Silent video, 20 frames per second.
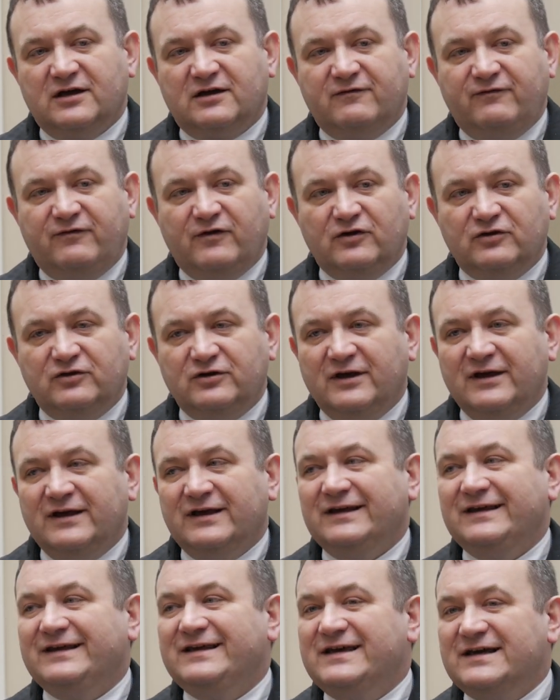kwot
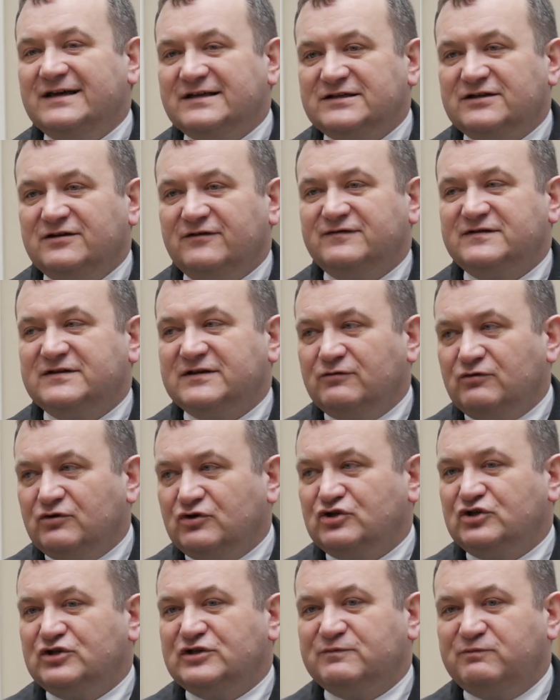i jest to w
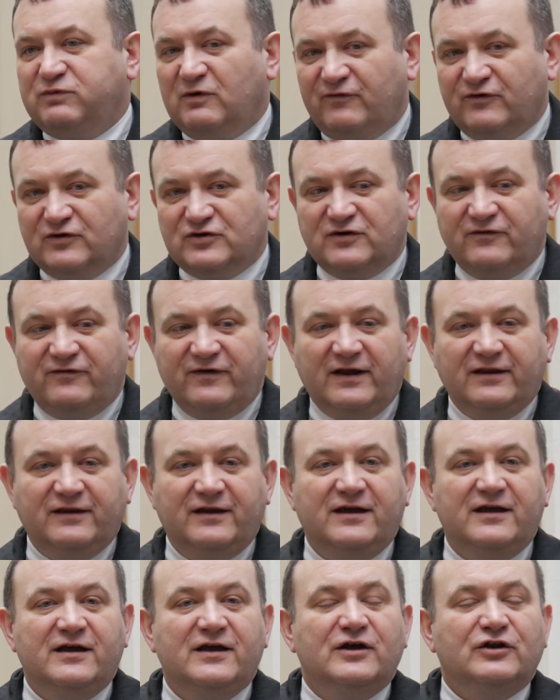całości
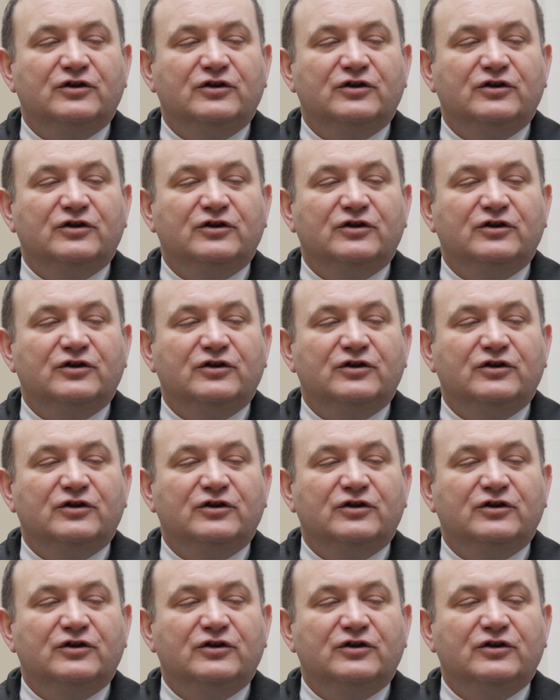spowodowane